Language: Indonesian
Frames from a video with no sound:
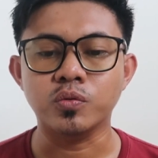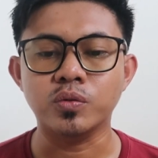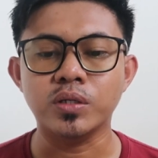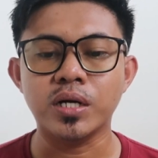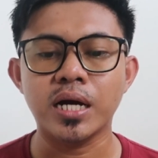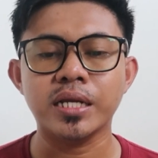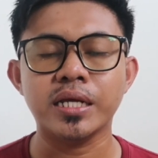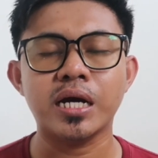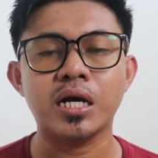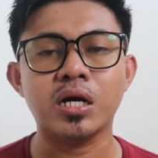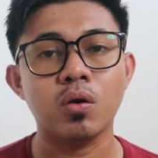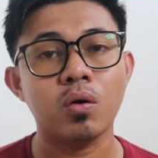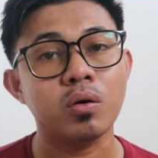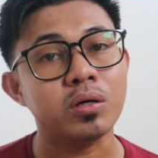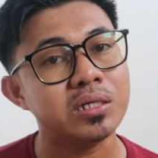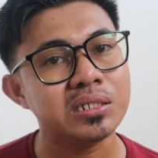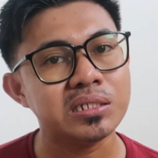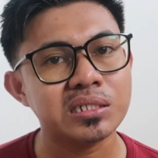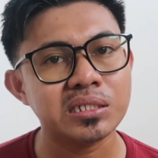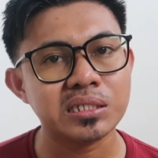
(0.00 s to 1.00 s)
Dugaan yang
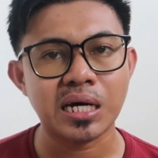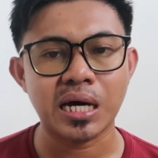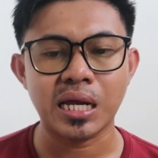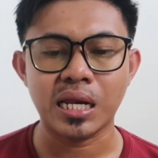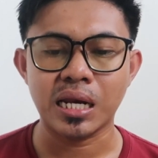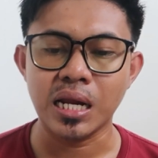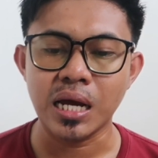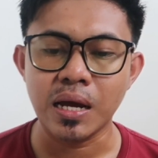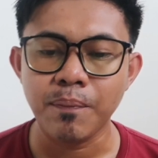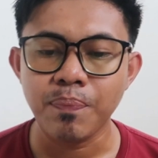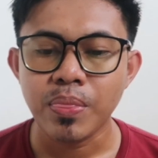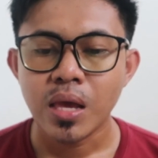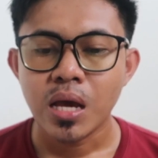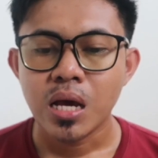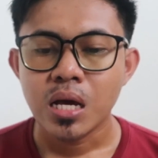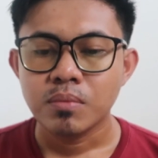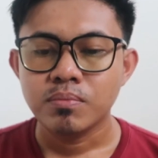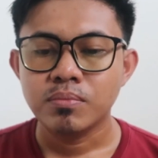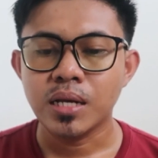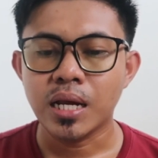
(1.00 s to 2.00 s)
logis karena
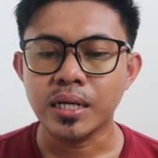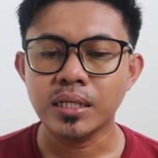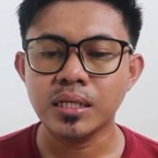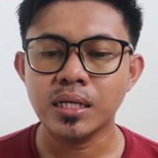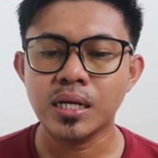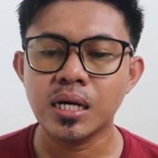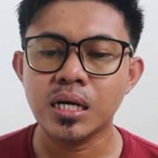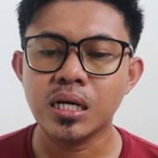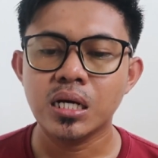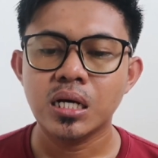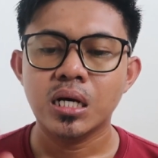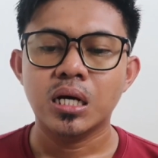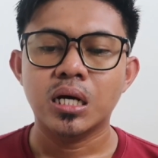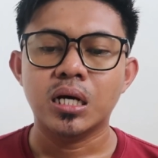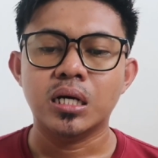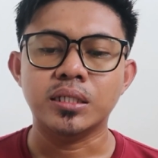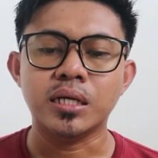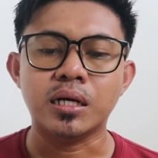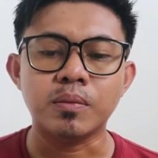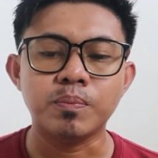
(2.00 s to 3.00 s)
Belanda
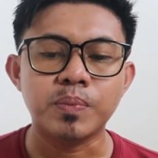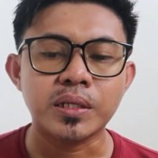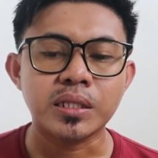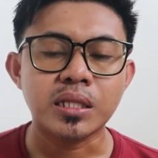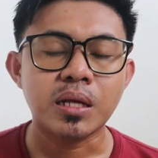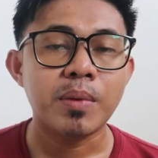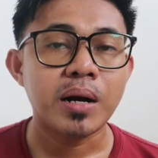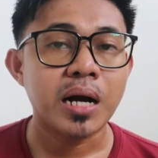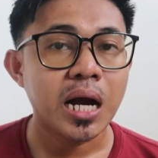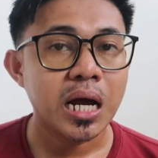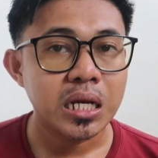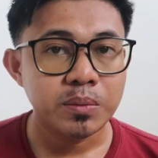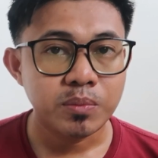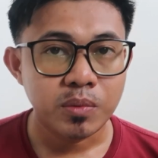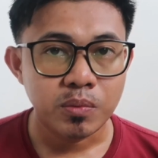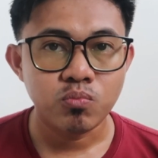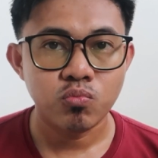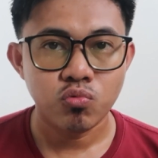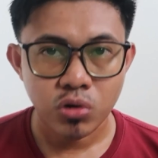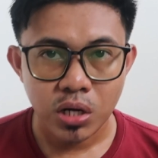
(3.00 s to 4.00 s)
yang pertama kali
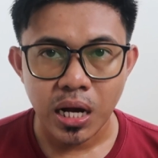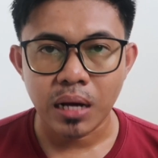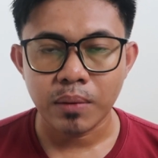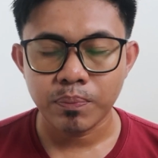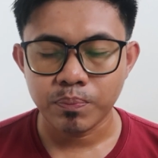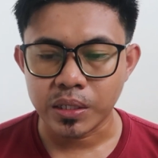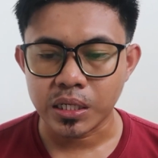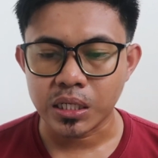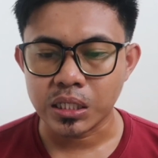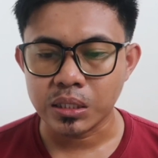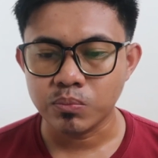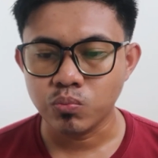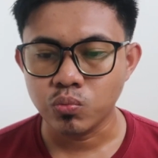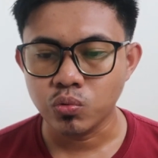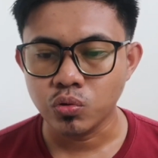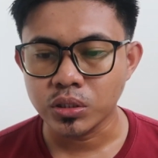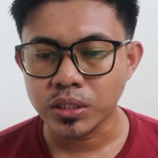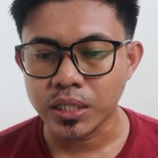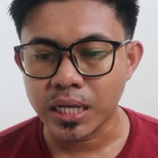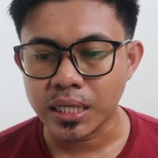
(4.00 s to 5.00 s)
membuka
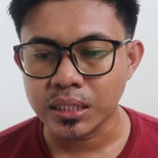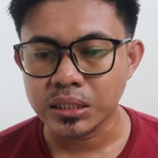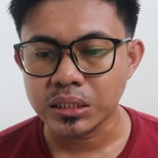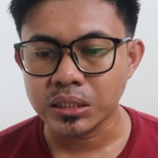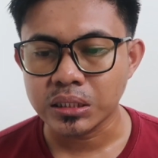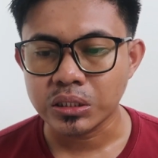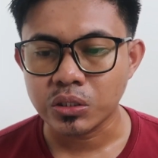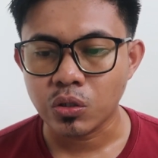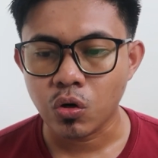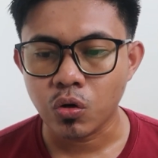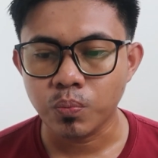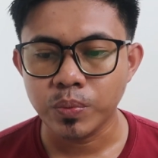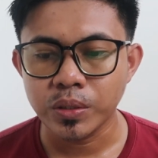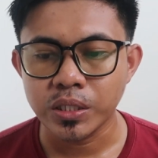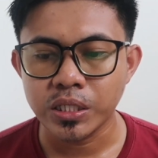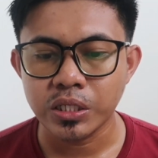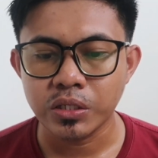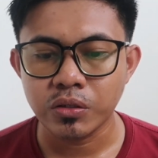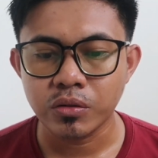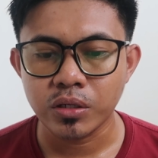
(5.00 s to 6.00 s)
perkebunan
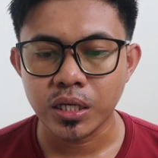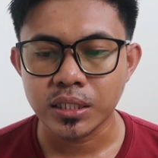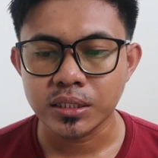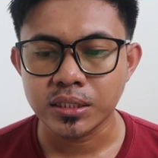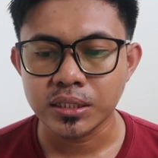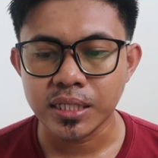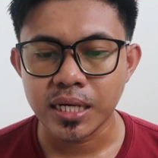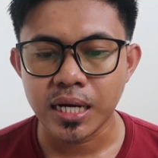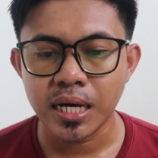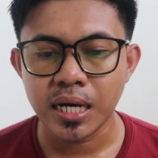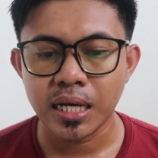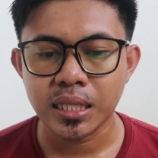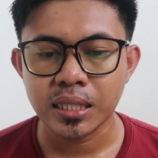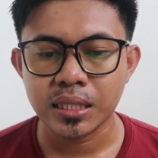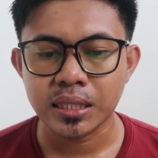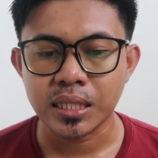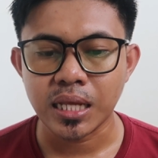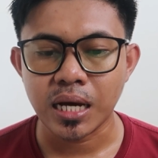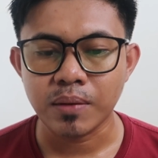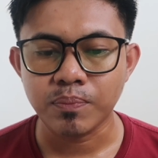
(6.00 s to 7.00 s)
kopi di Indonesia
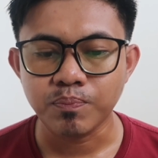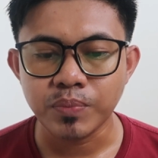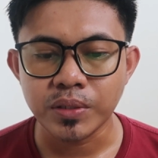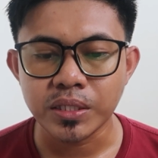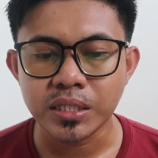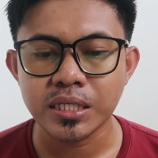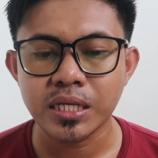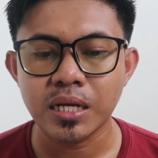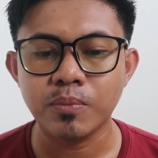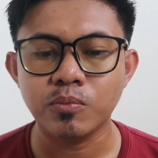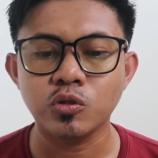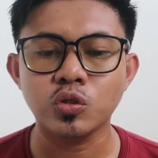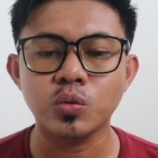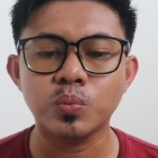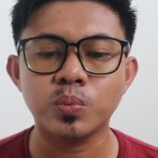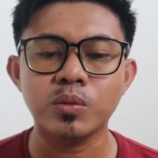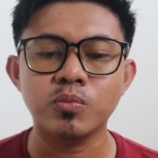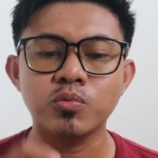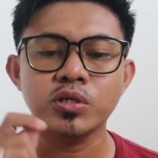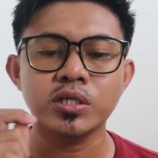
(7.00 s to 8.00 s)
tapi tidak
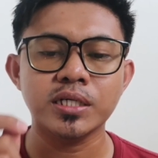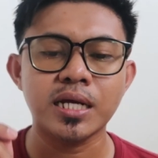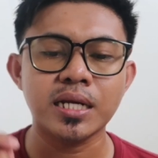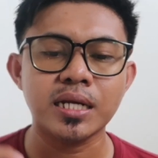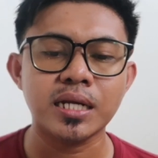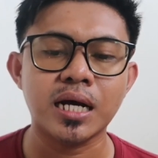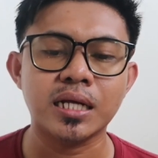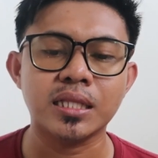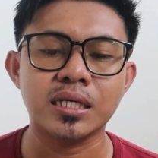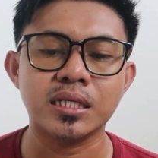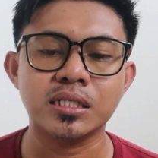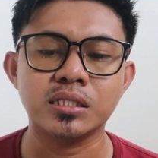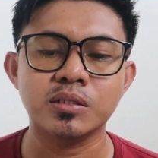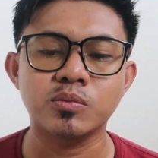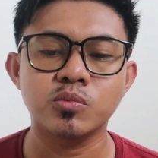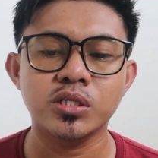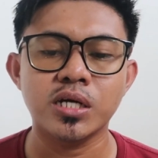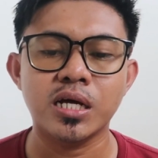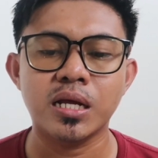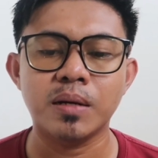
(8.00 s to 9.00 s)
menutup kemungkinan kata
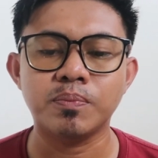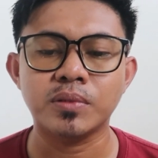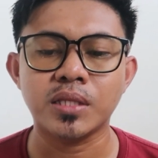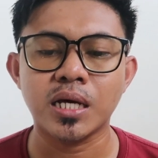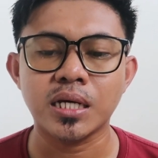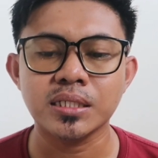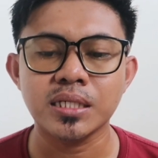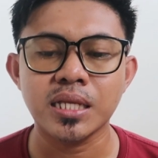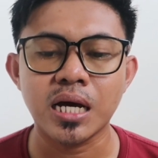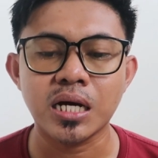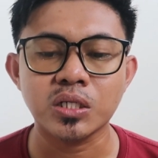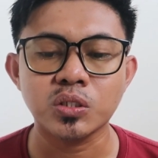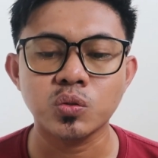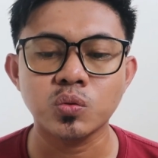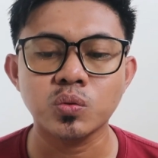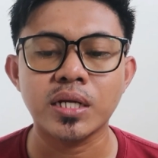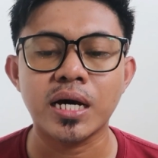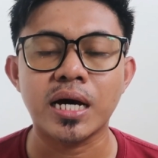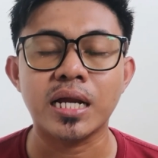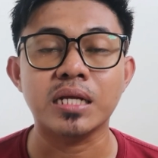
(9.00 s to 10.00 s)
tersebut diadaptasi
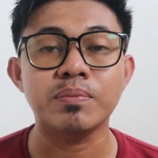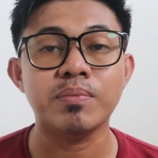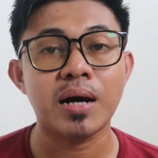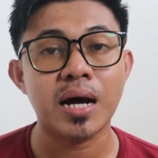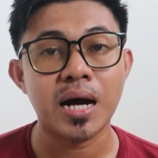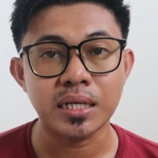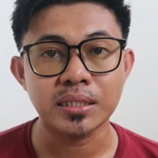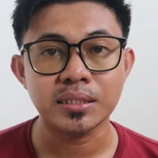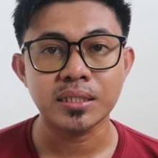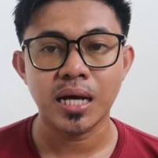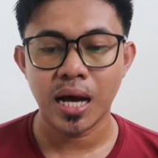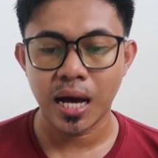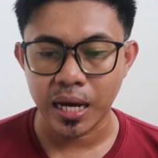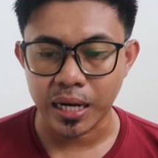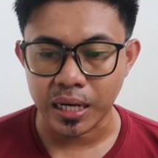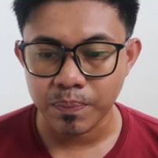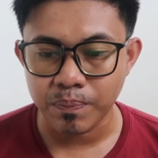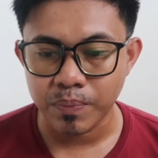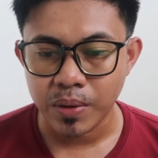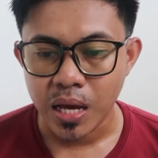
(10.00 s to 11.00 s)
langsung dari bahasa
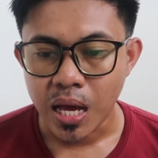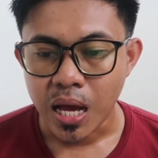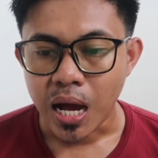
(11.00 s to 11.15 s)
Arab